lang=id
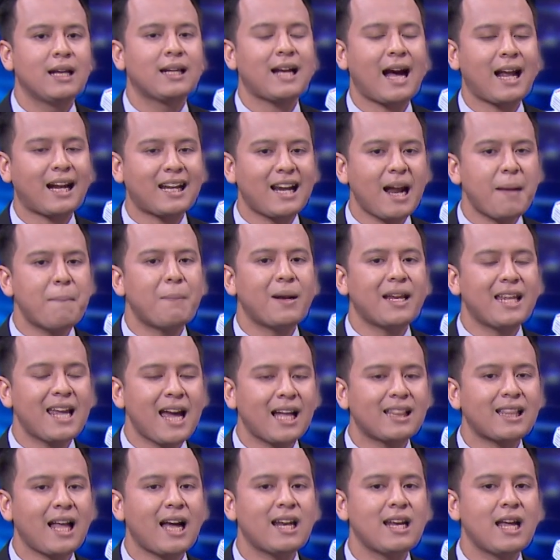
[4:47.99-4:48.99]
karena
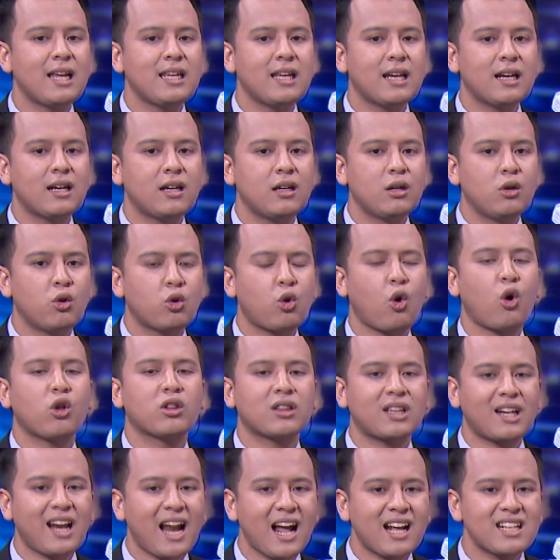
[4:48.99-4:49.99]
melihat adanya
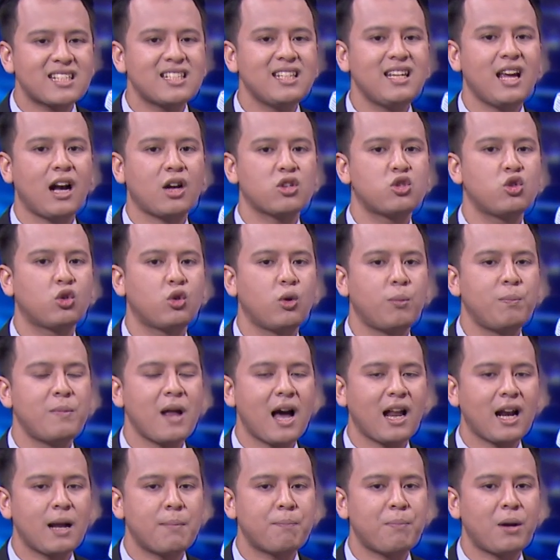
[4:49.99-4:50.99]
kontraksi yang cukup
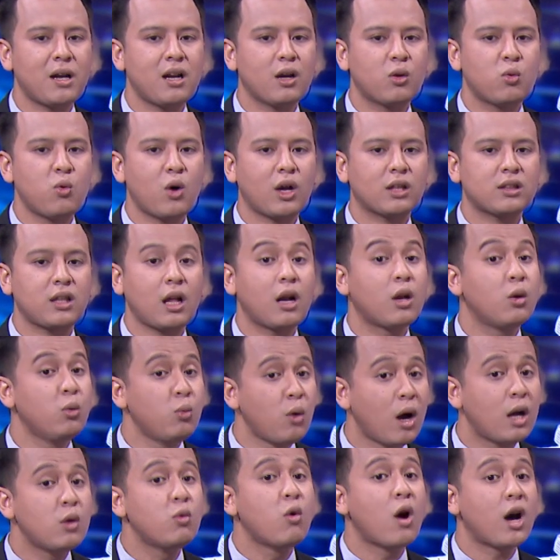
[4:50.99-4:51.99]
dalam pada kuartal
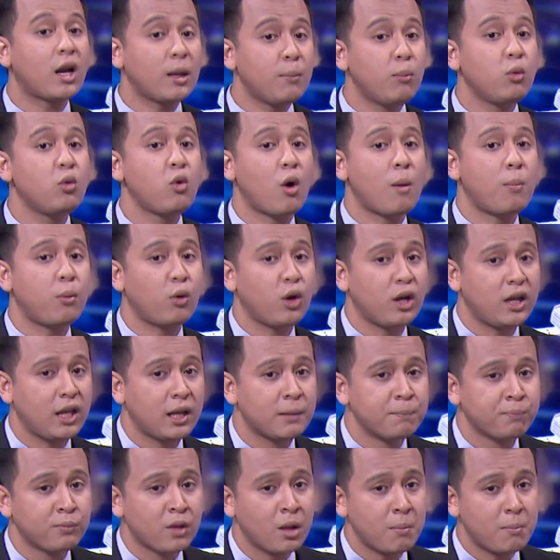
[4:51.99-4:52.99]
2 2020 ini.